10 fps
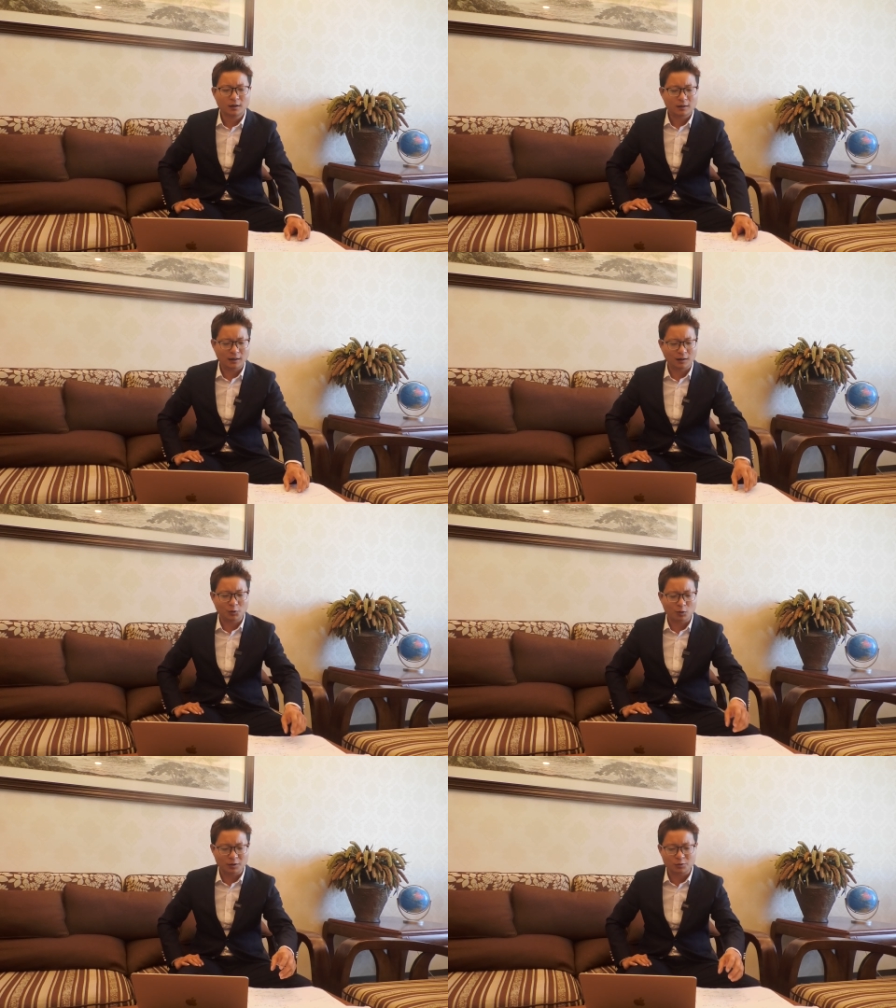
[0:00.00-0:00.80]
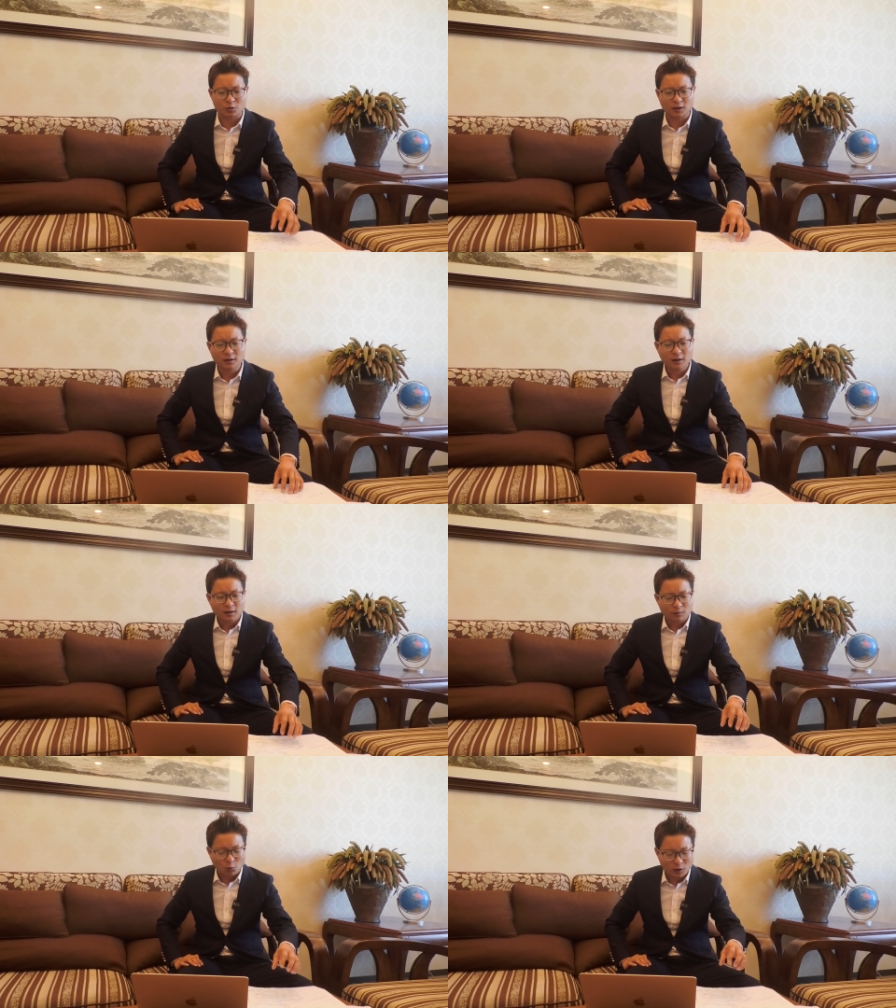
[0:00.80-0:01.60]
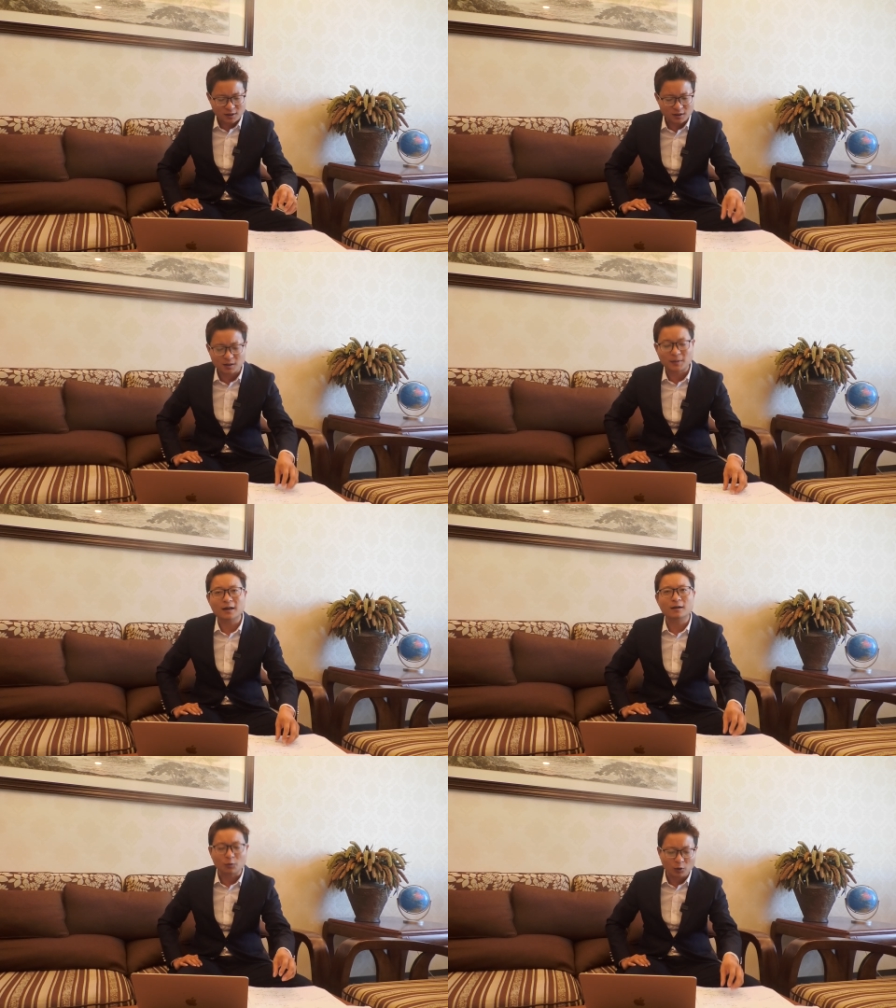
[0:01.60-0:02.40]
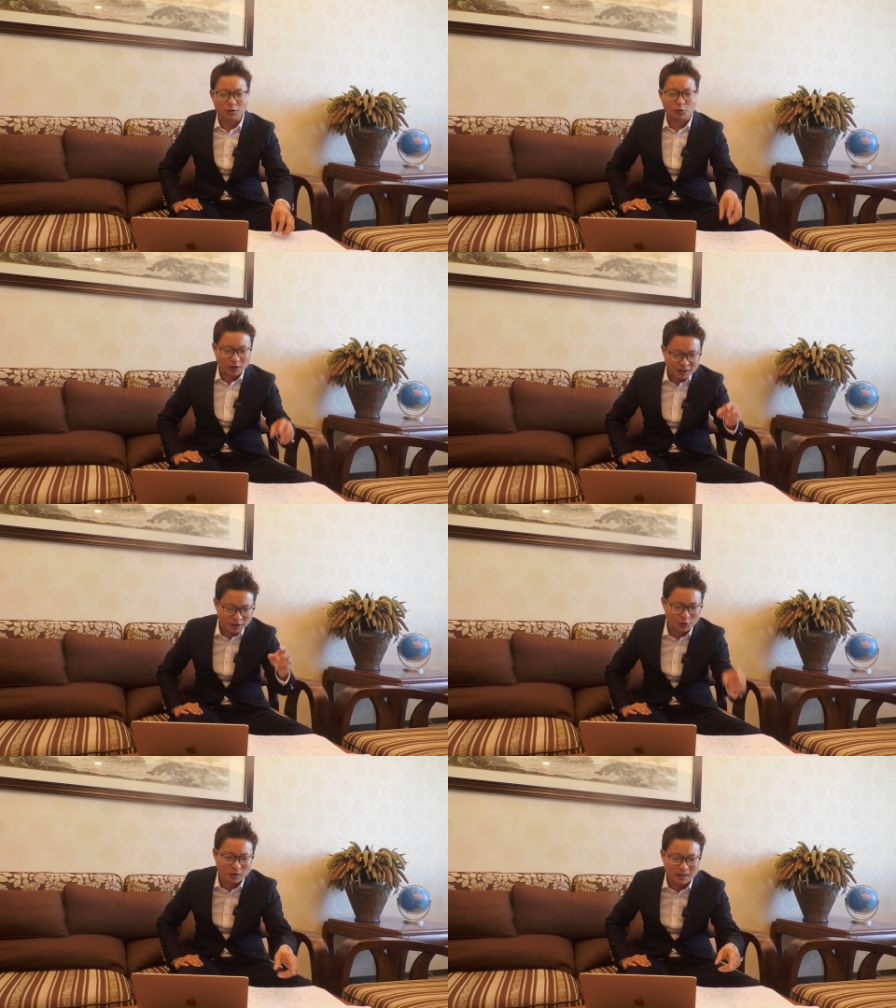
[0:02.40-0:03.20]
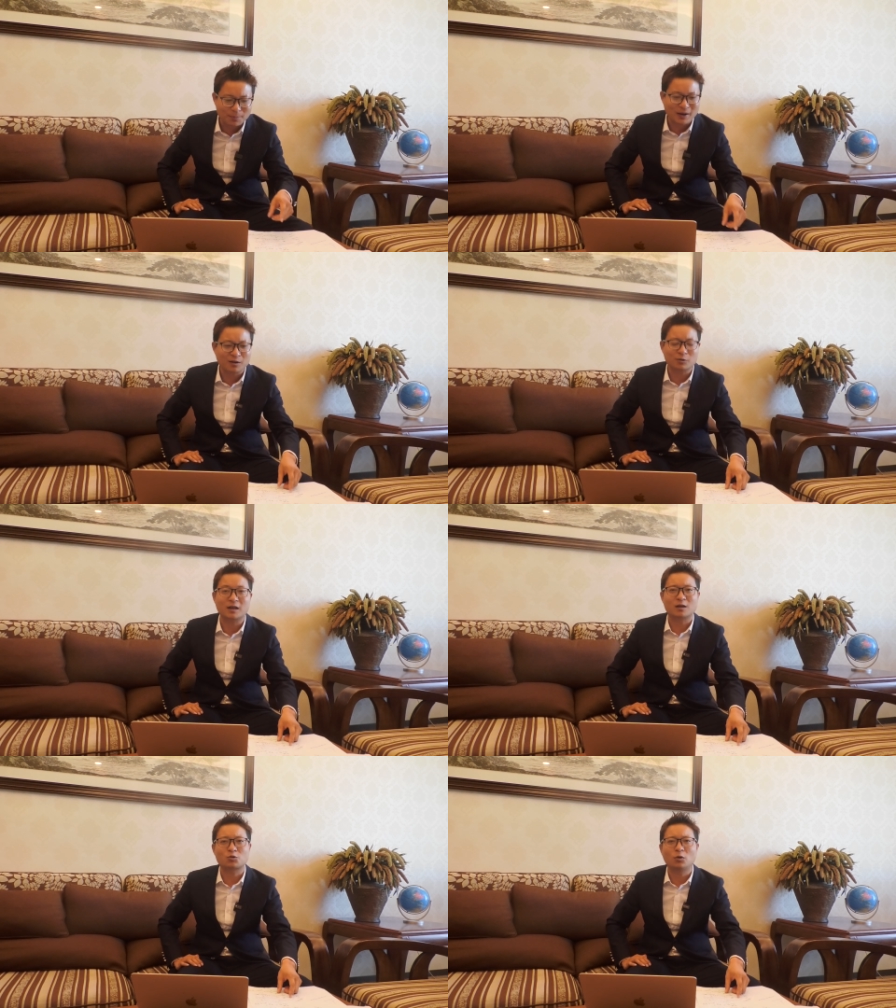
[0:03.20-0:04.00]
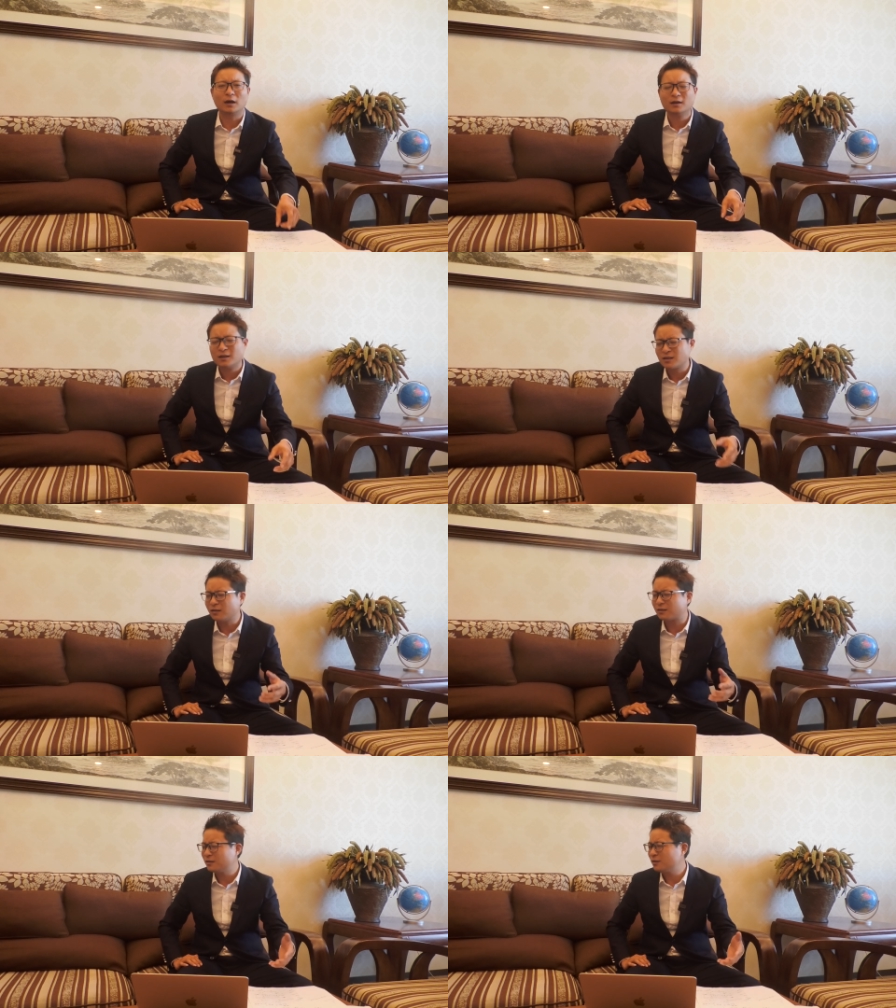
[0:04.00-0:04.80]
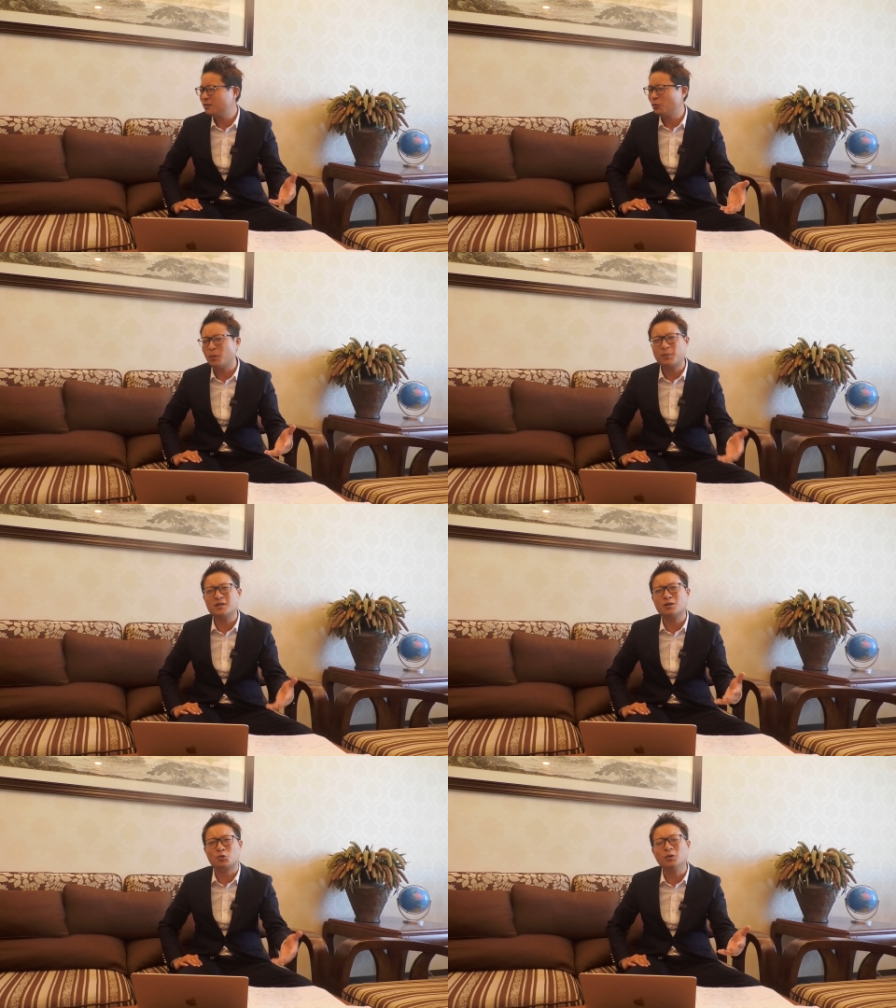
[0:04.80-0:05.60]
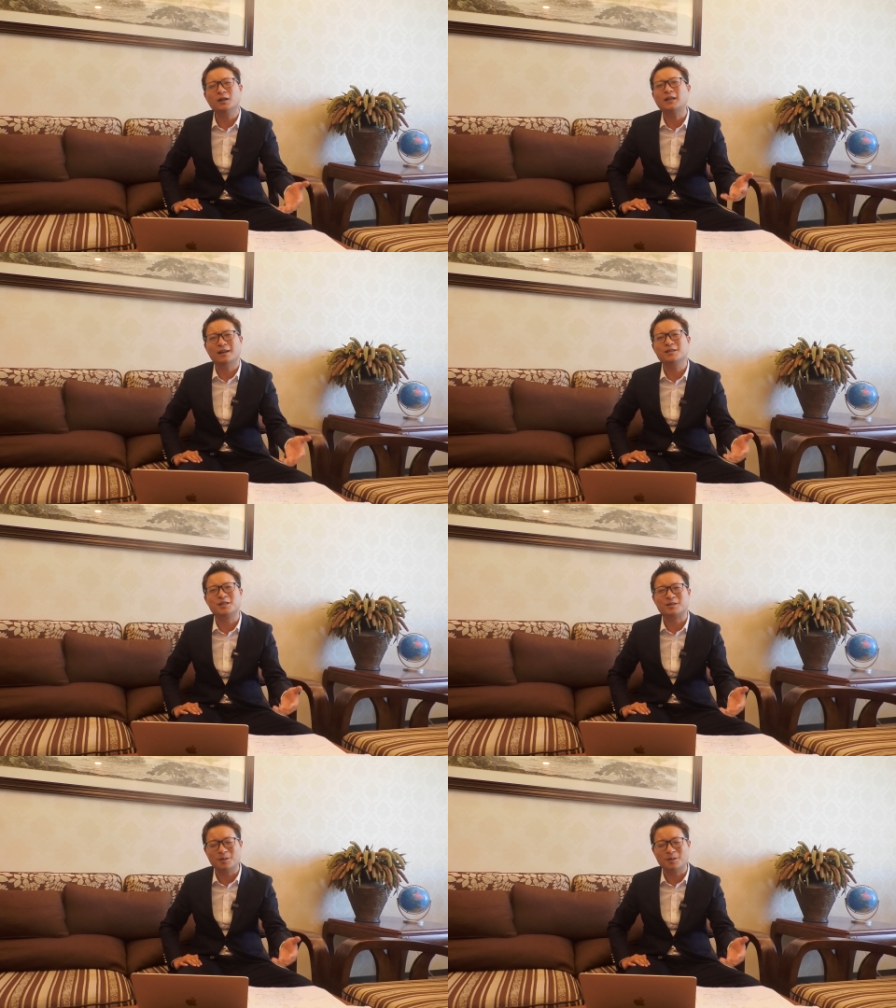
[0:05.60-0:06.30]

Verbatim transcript: 当然，很多观众就说，我支持拜登，很多人就说你就是在帮共产党说话，这我不知道从何谈起。